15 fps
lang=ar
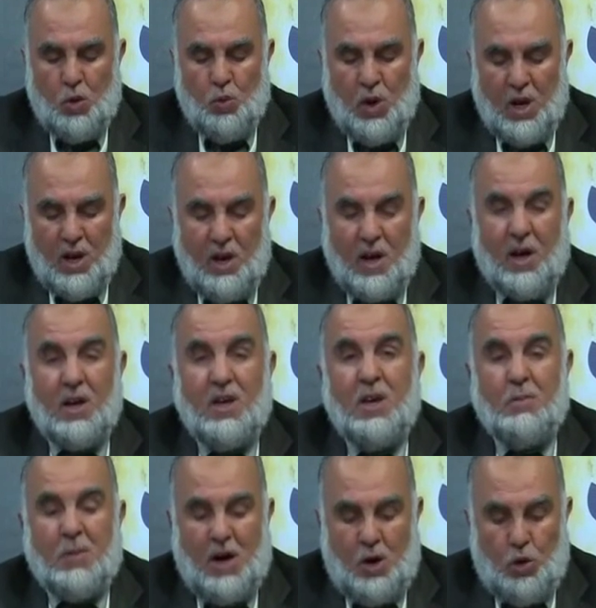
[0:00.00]
والله
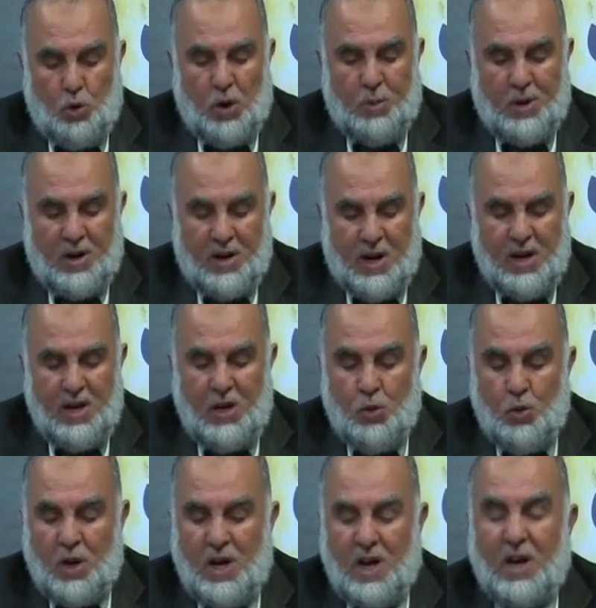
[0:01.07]
ما هو بالرأي
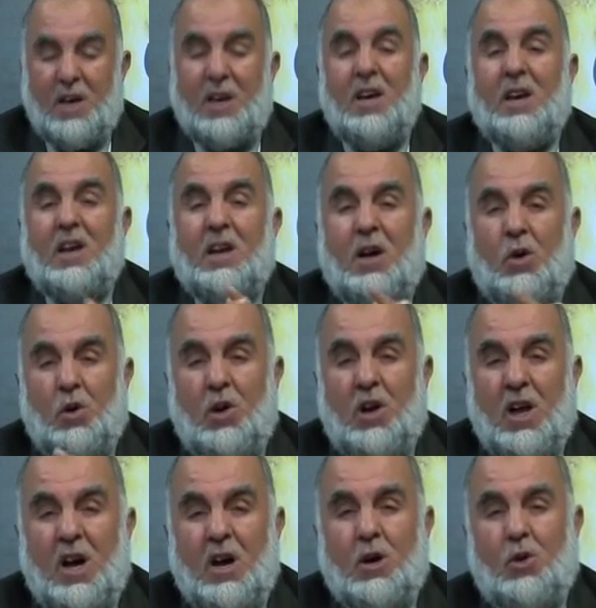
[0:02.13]
ولكنه
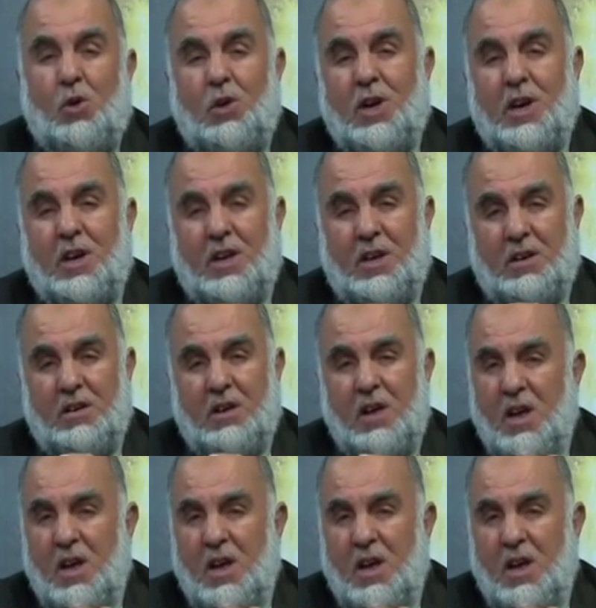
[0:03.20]
الحق اليقين